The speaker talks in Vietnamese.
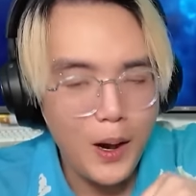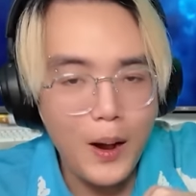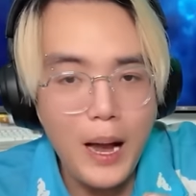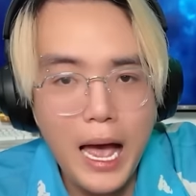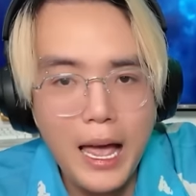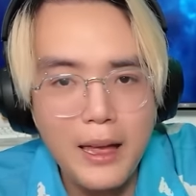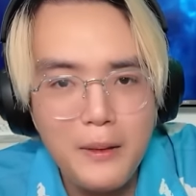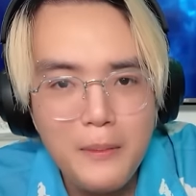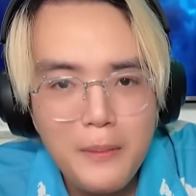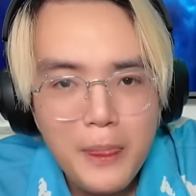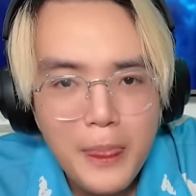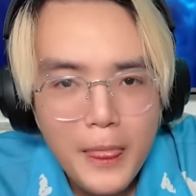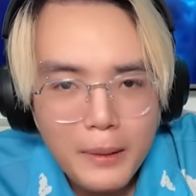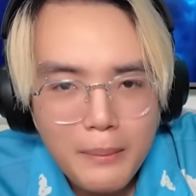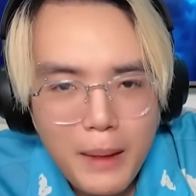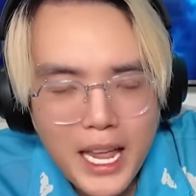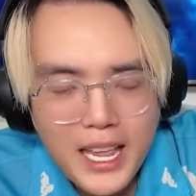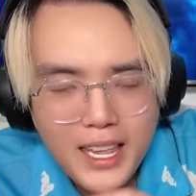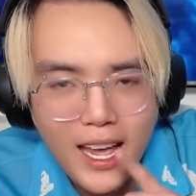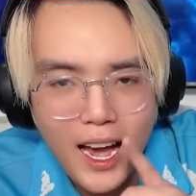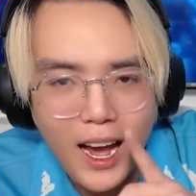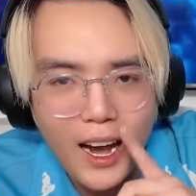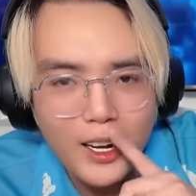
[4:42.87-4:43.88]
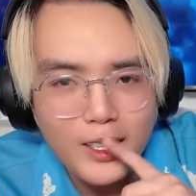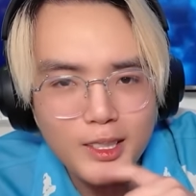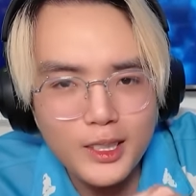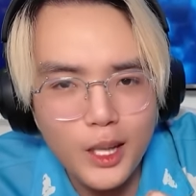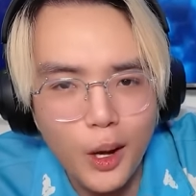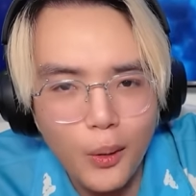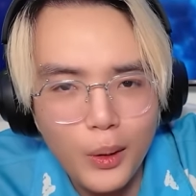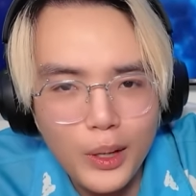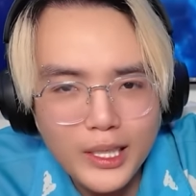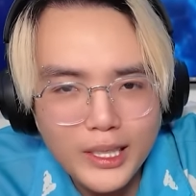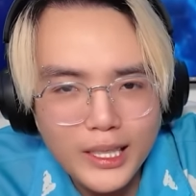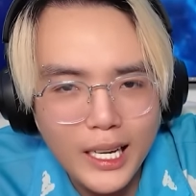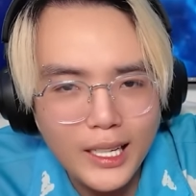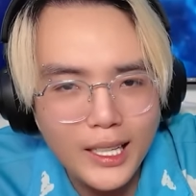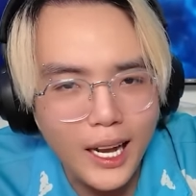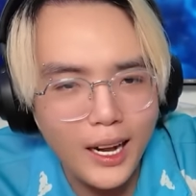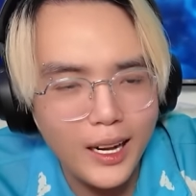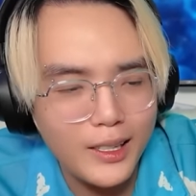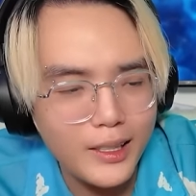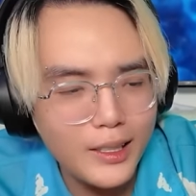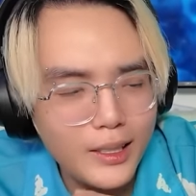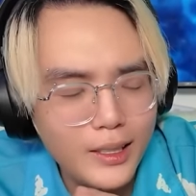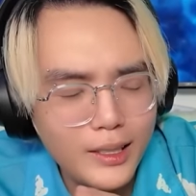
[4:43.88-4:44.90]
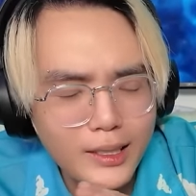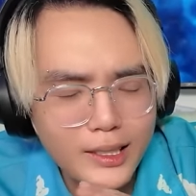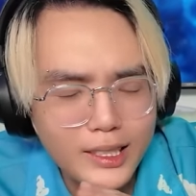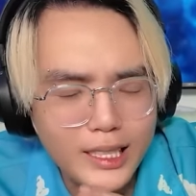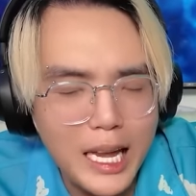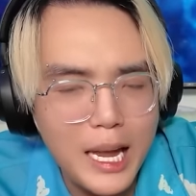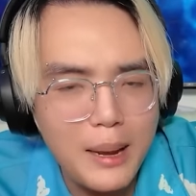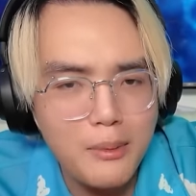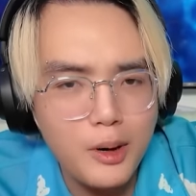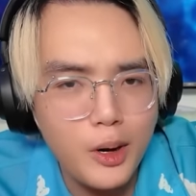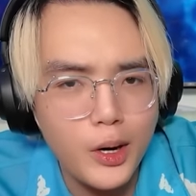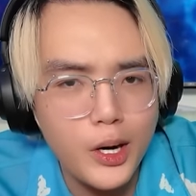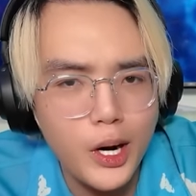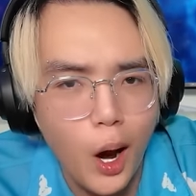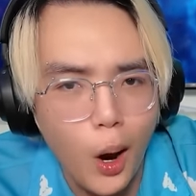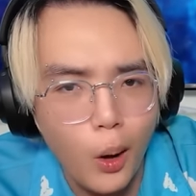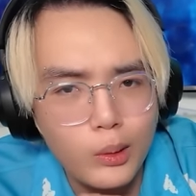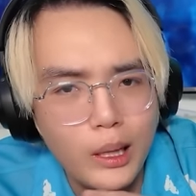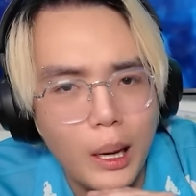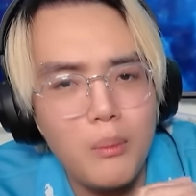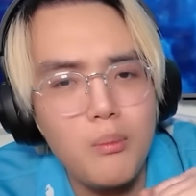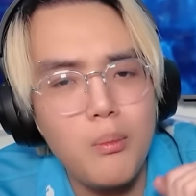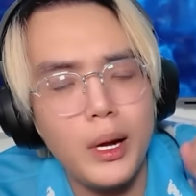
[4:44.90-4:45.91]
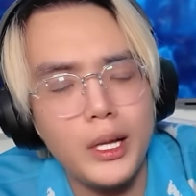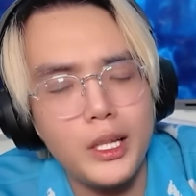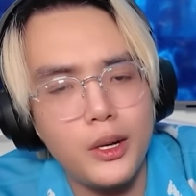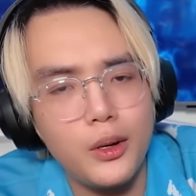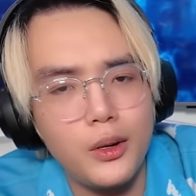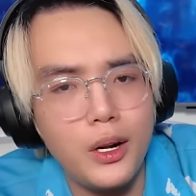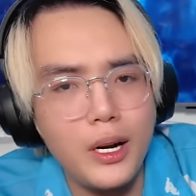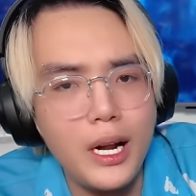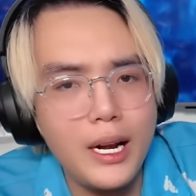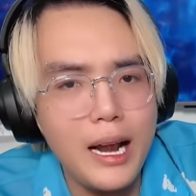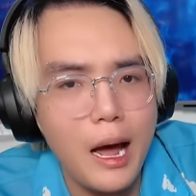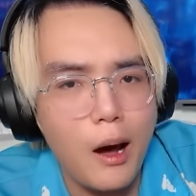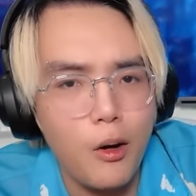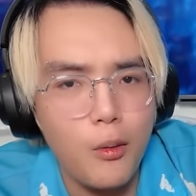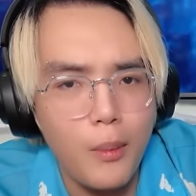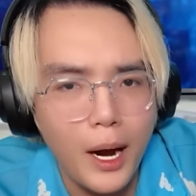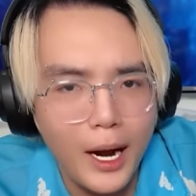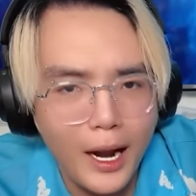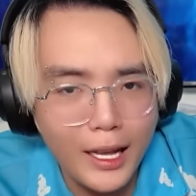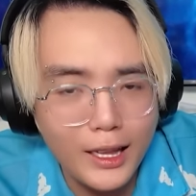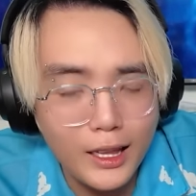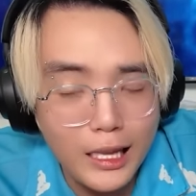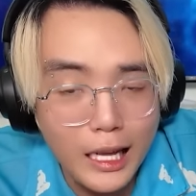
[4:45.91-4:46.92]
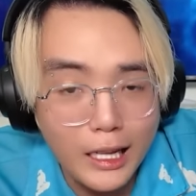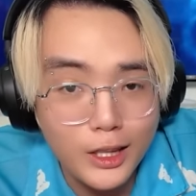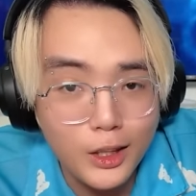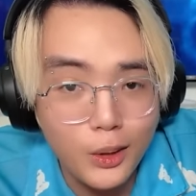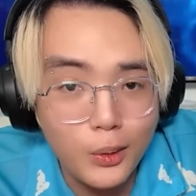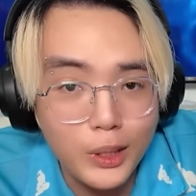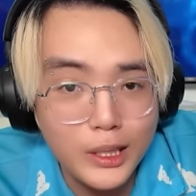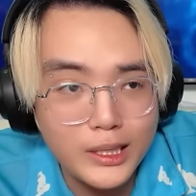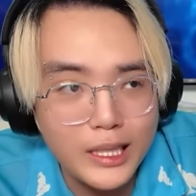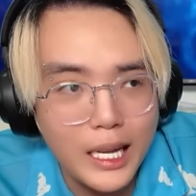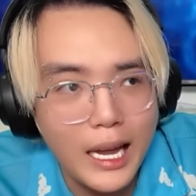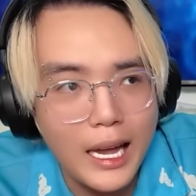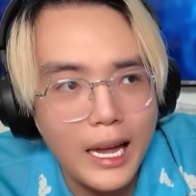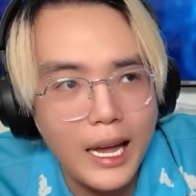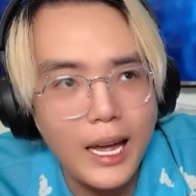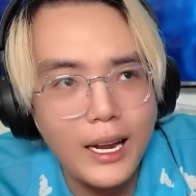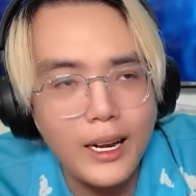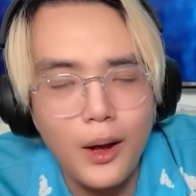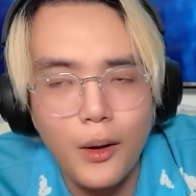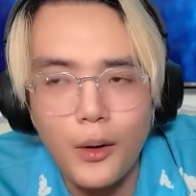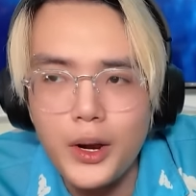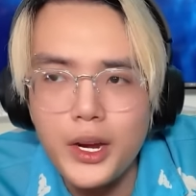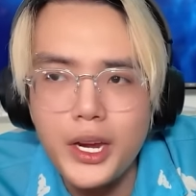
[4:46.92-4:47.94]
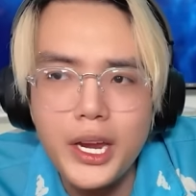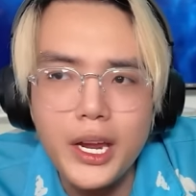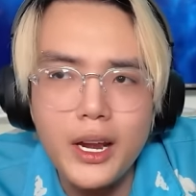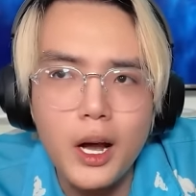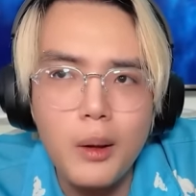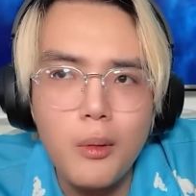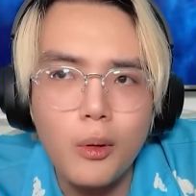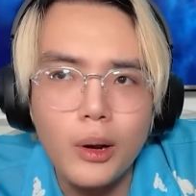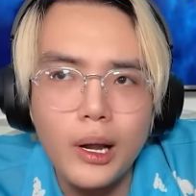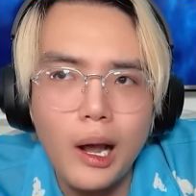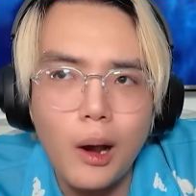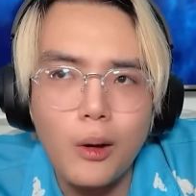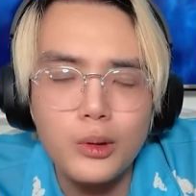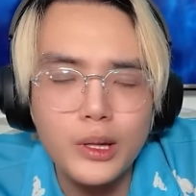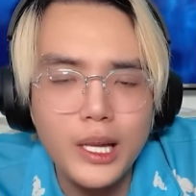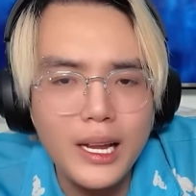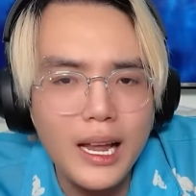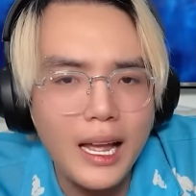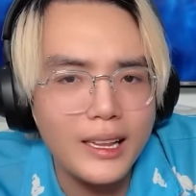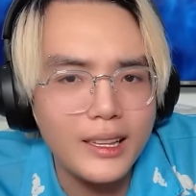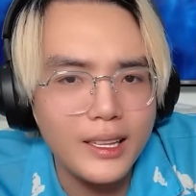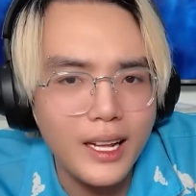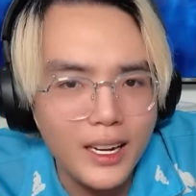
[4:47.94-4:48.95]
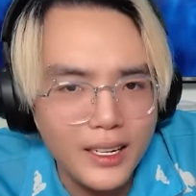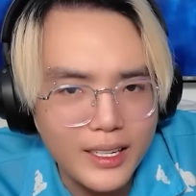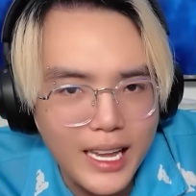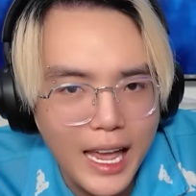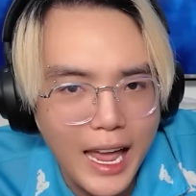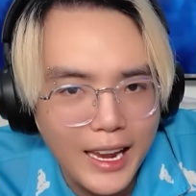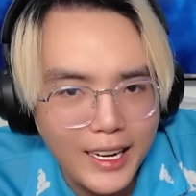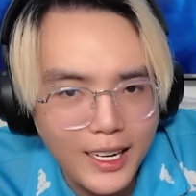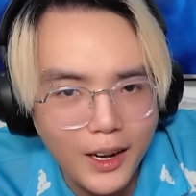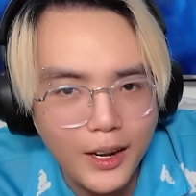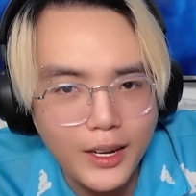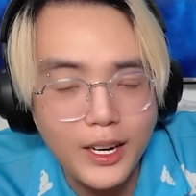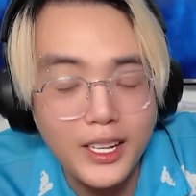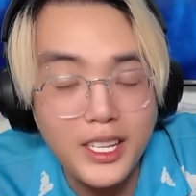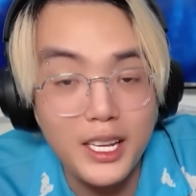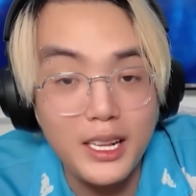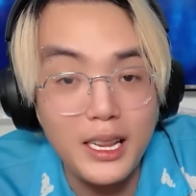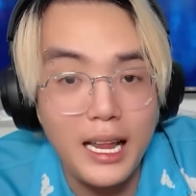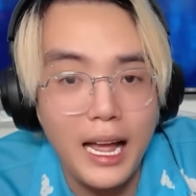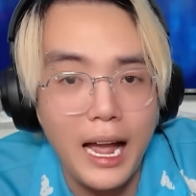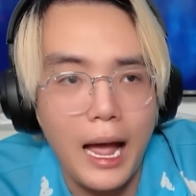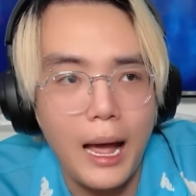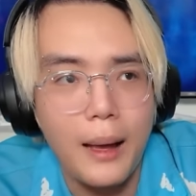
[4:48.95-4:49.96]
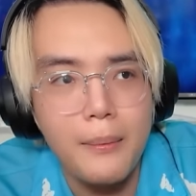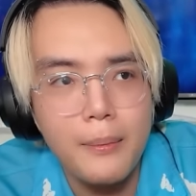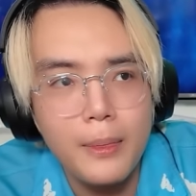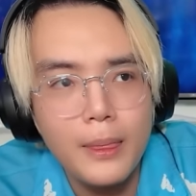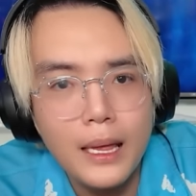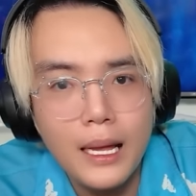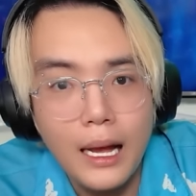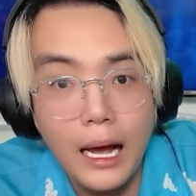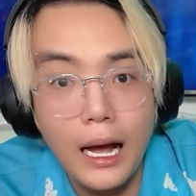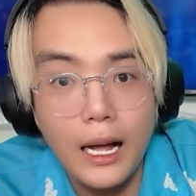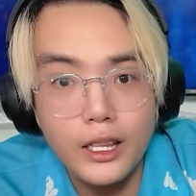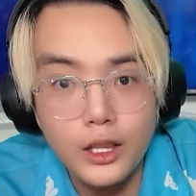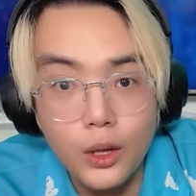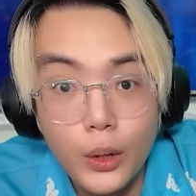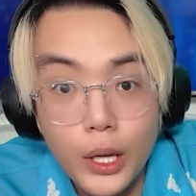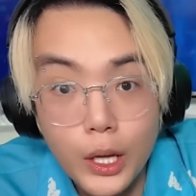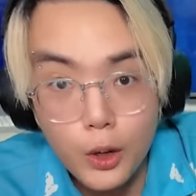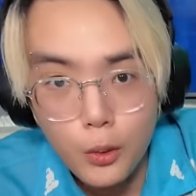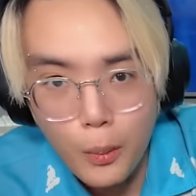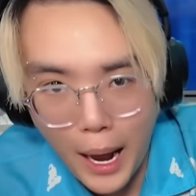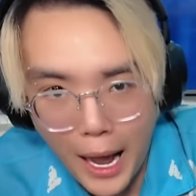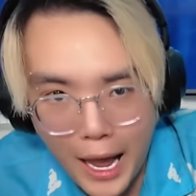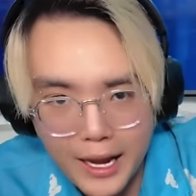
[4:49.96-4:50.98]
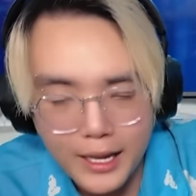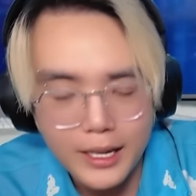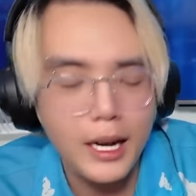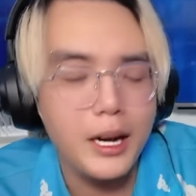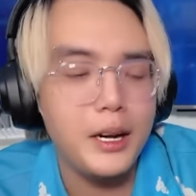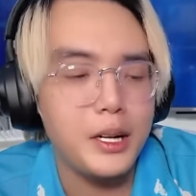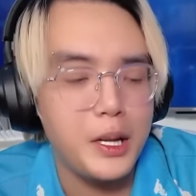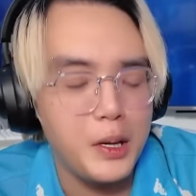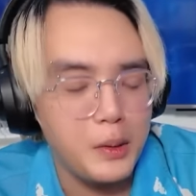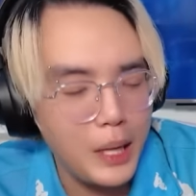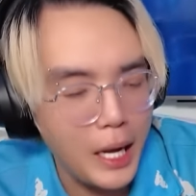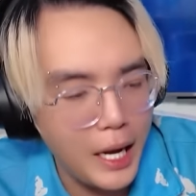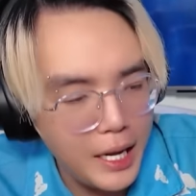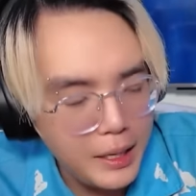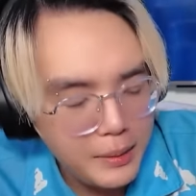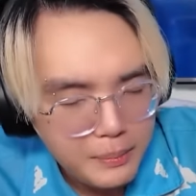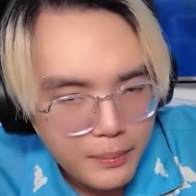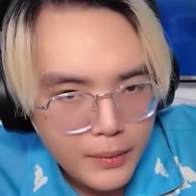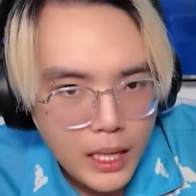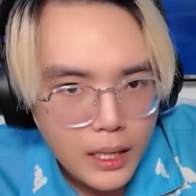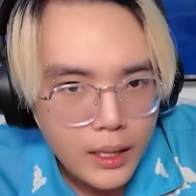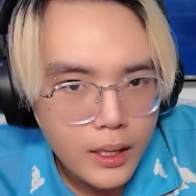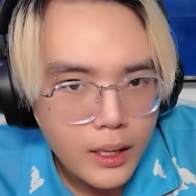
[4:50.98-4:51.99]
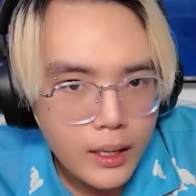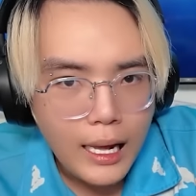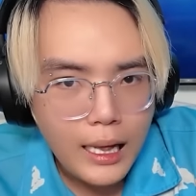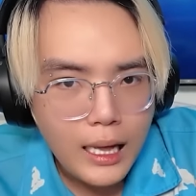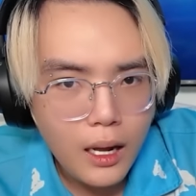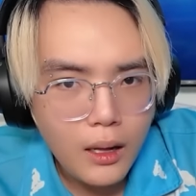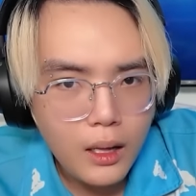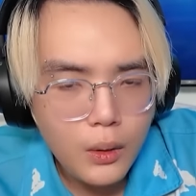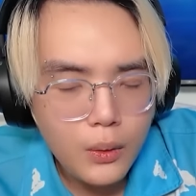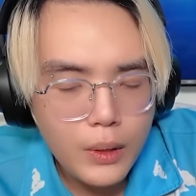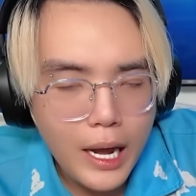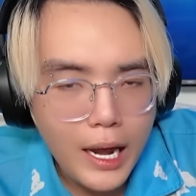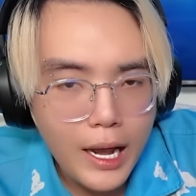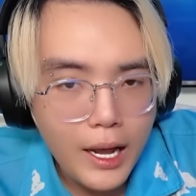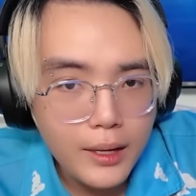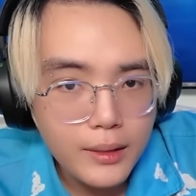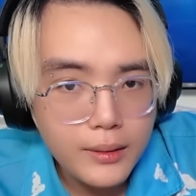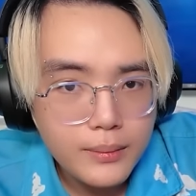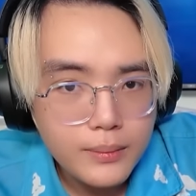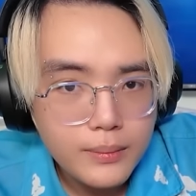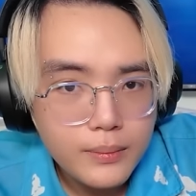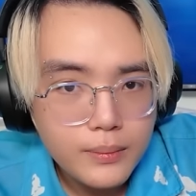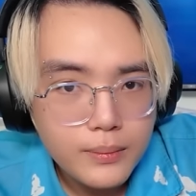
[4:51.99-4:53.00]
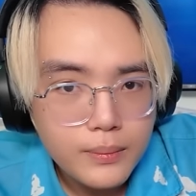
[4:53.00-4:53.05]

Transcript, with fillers: Ok, bây giờ tôi sẽ thử xem coi độ thông minh của nó đến đâu bằng cách là tôi sẽ nói với nó một cái câu tiếng Anh đơn giản thôi, đó chính là à, tôi yêu bạn, ờ kiểu thế. Hello Luna.